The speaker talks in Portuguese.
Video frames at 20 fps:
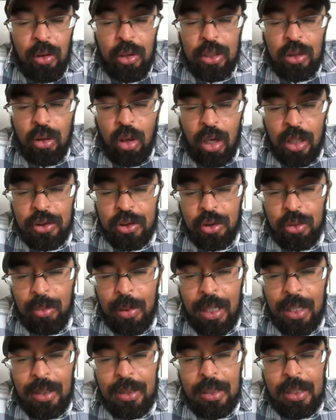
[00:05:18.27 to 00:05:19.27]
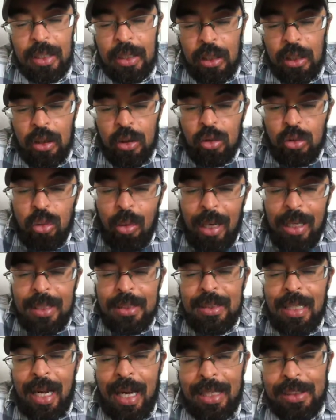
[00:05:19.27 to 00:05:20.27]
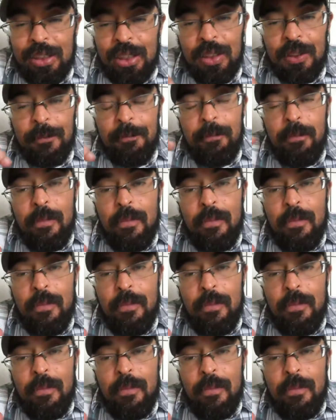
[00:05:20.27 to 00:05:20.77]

ao redor de uma dualidade